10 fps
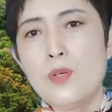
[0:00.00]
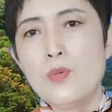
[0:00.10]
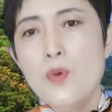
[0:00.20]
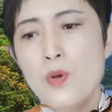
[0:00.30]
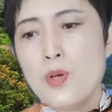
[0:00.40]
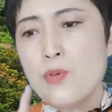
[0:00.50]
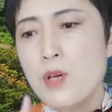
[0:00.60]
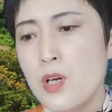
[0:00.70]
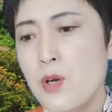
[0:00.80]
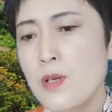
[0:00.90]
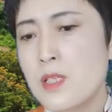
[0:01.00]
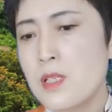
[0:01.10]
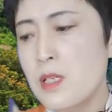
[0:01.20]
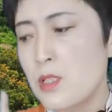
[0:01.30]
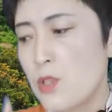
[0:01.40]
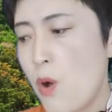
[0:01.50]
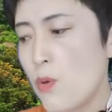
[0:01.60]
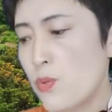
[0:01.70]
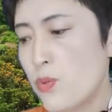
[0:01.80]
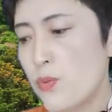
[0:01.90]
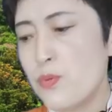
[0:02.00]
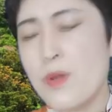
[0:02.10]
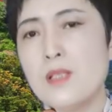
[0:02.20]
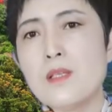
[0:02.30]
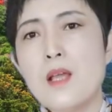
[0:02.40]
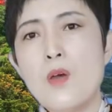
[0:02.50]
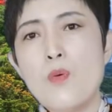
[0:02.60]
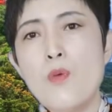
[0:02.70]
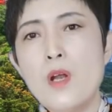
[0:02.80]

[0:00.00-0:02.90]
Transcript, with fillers: 如果说俄罗斯投出原子弹，